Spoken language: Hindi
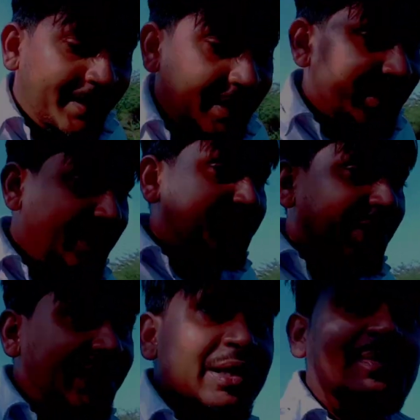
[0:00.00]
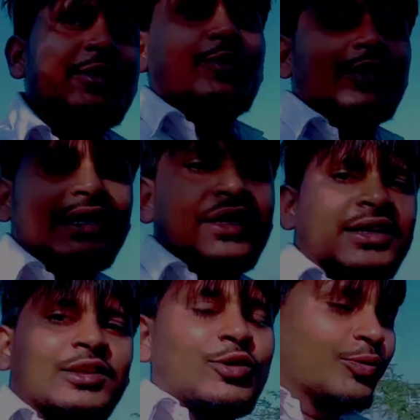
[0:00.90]
अगर बैग तो भी होगे
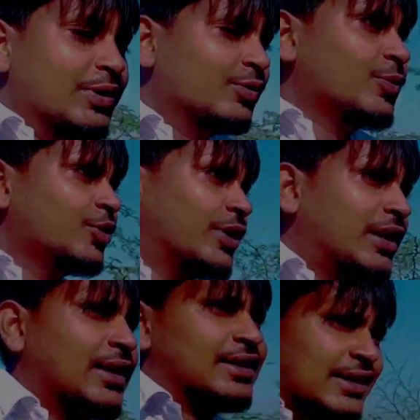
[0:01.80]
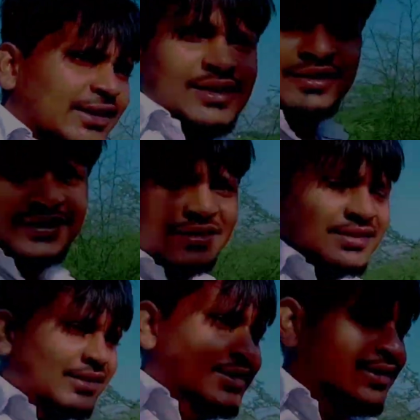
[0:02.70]
तो भी तुमको डर लगेगा
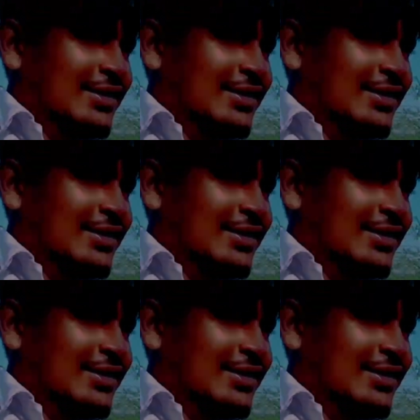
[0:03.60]
हम्म।